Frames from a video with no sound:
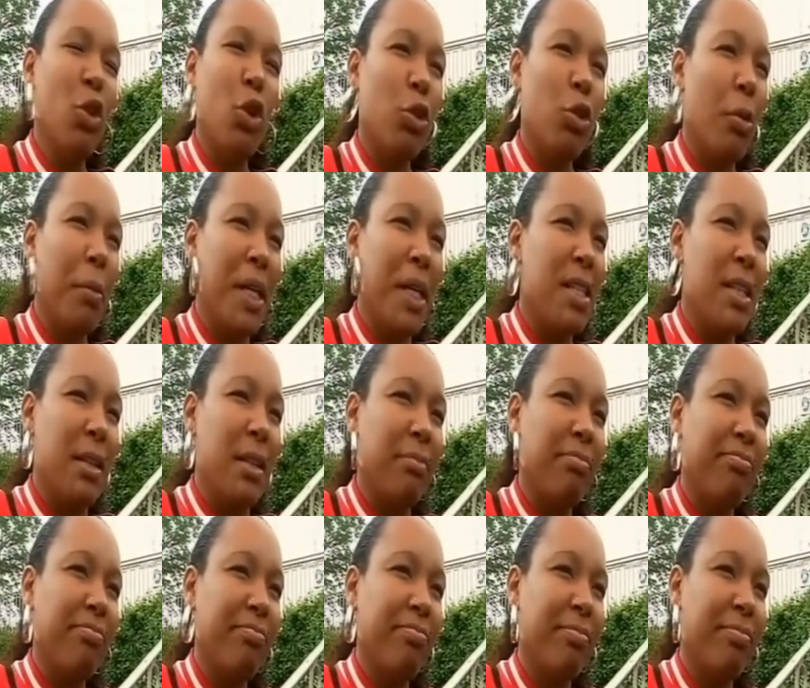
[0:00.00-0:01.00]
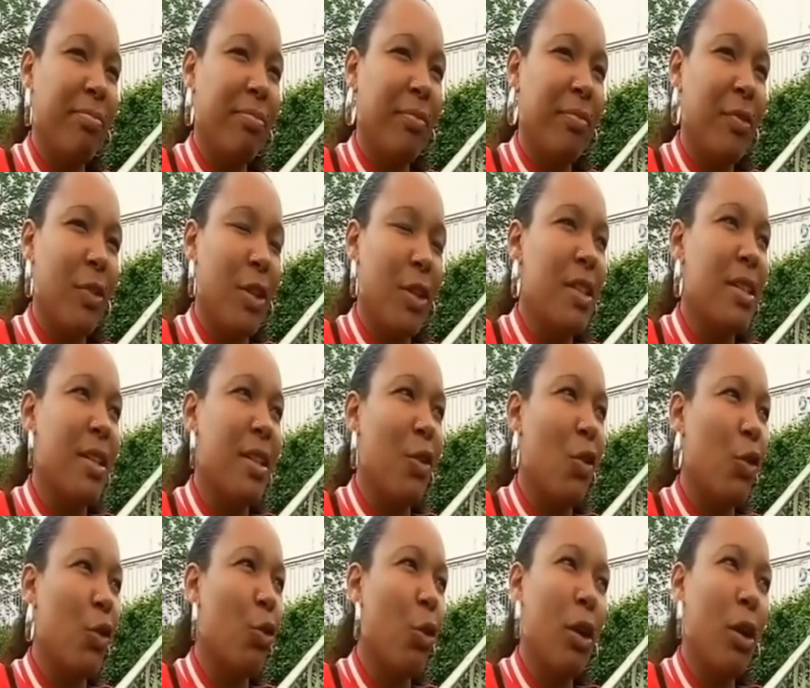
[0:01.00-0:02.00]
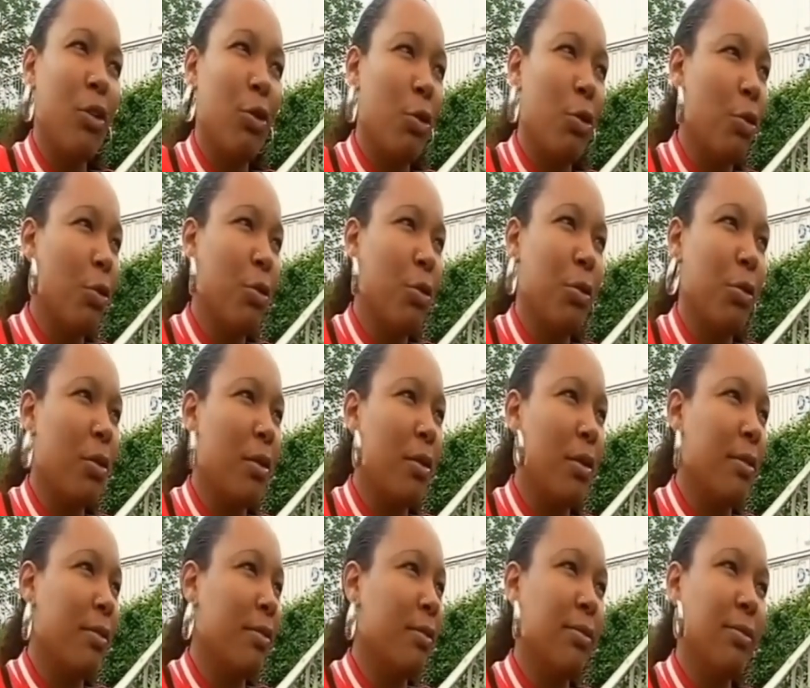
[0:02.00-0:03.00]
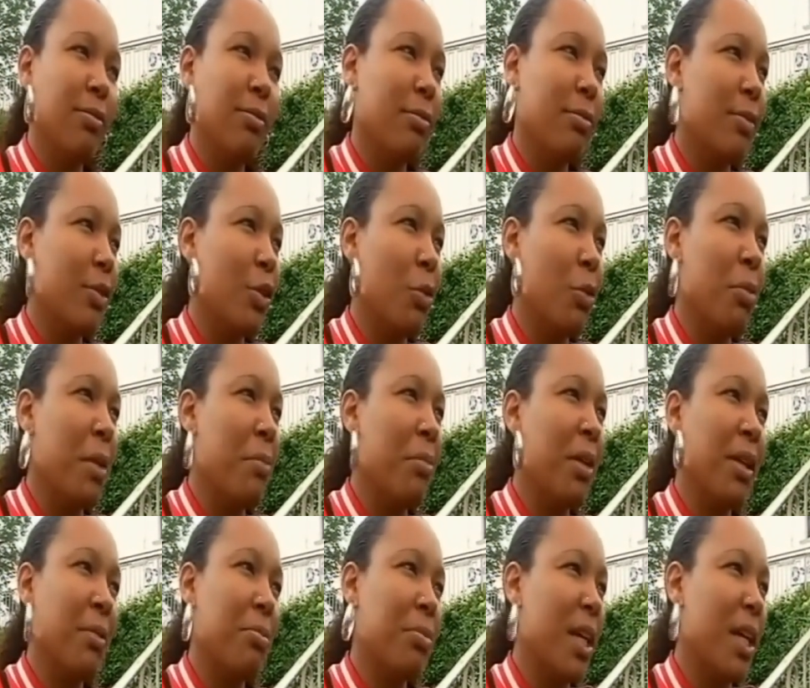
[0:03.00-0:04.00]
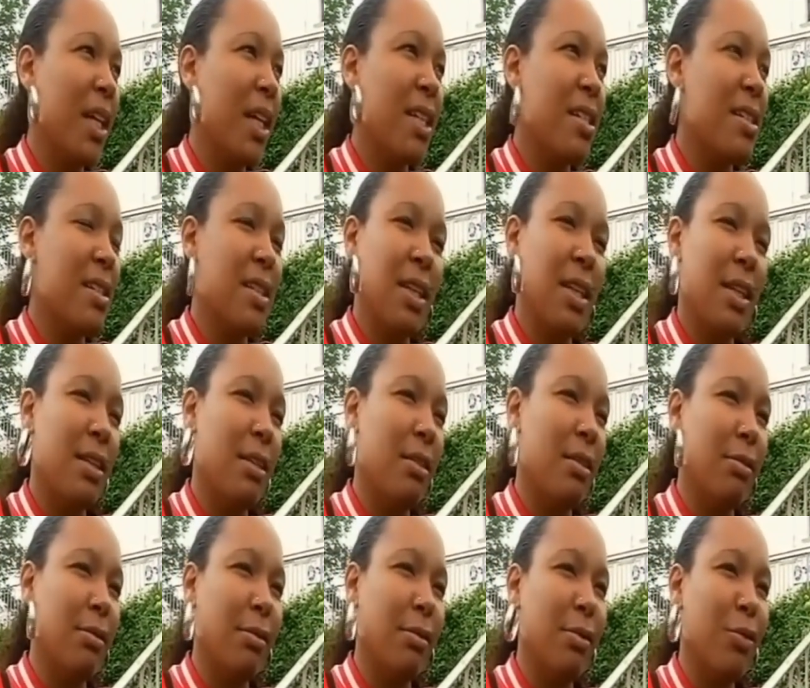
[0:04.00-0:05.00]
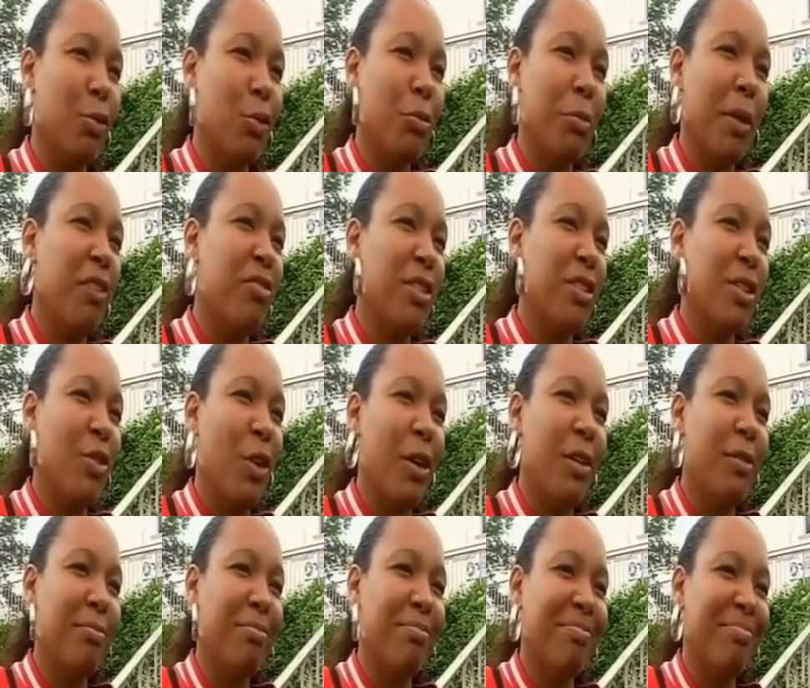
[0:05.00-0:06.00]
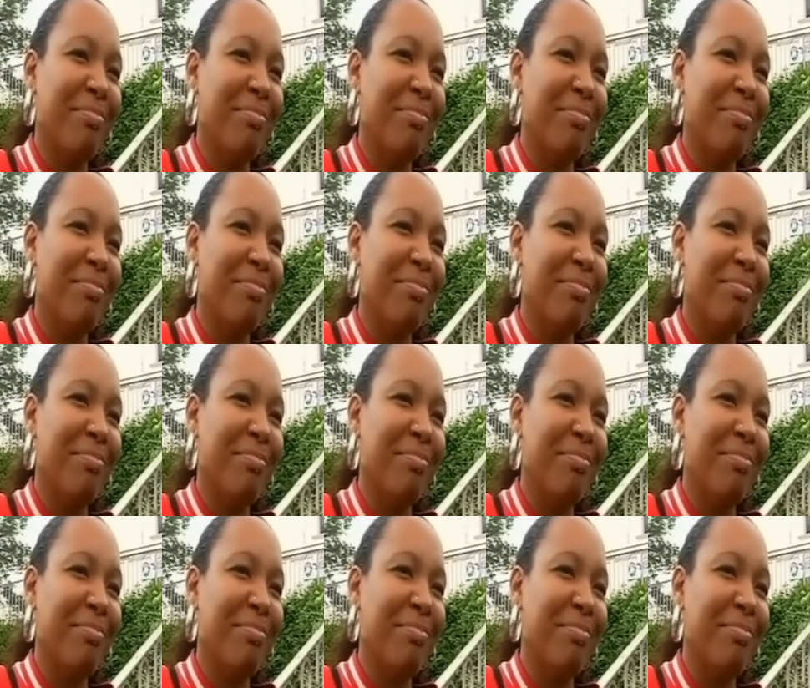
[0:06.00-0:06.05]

y a d'autres bassins. C'est l'endroit que, que j'aimerais bien rester toute ma vie quoi.